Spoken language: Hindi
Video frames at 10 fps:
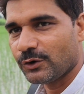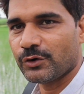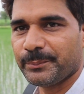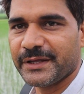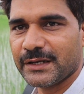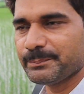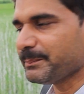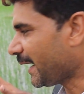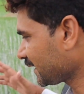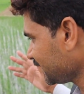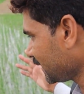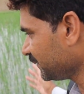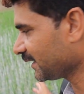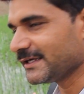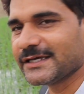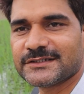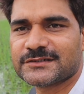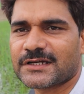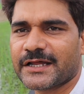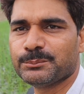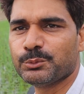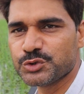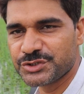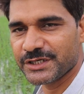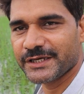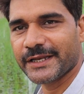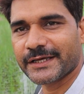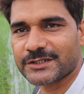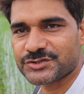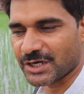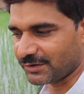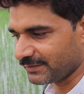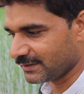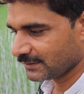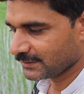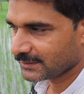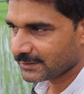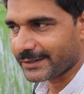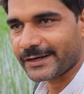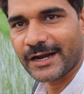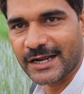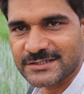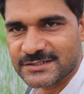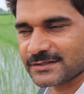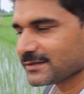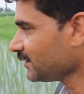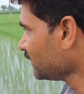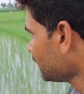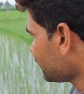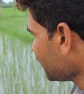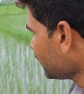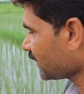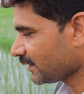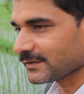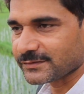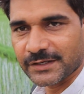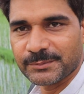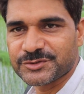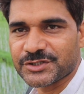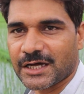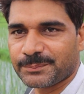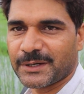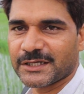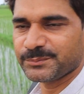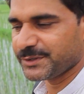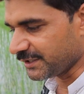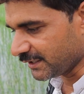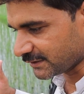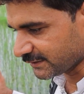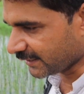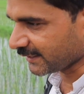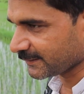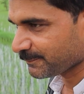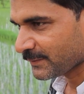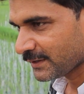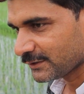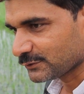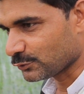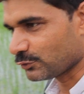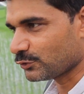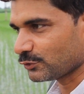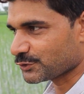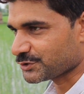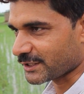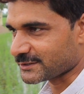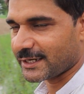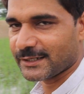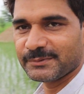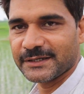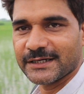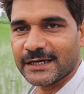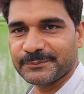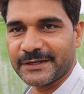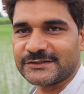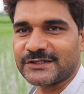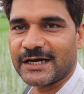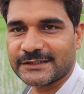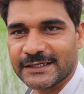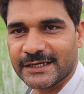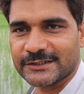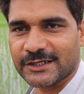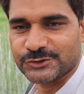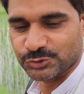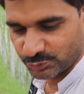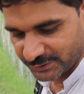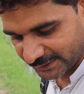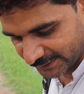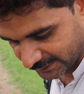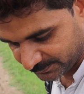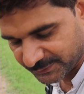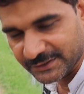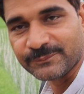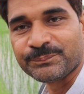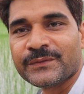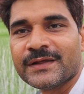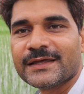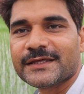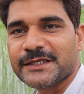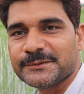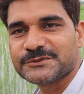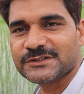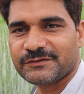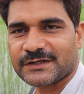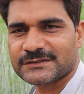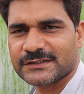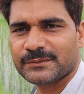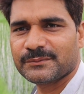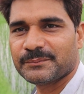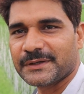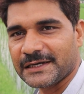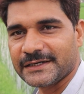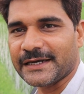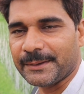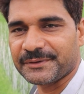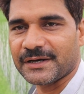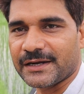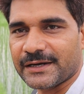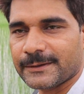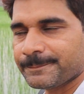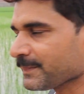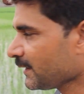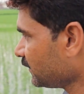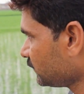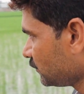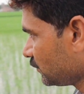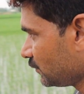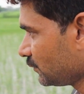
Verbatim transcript: और मेरे बैक साइड पे लगी है ये सारी मूंजी यानी कि चावल राइस ठीक है ये तकरीबन चार पाँच महीने लग जाएंगे तो शहजाद भाई आज मेरे साथ हैं इनका शुक्रिया कि अपनी कीमती वक्त से मेरे लिए टाइम निकाल रहे हैं तो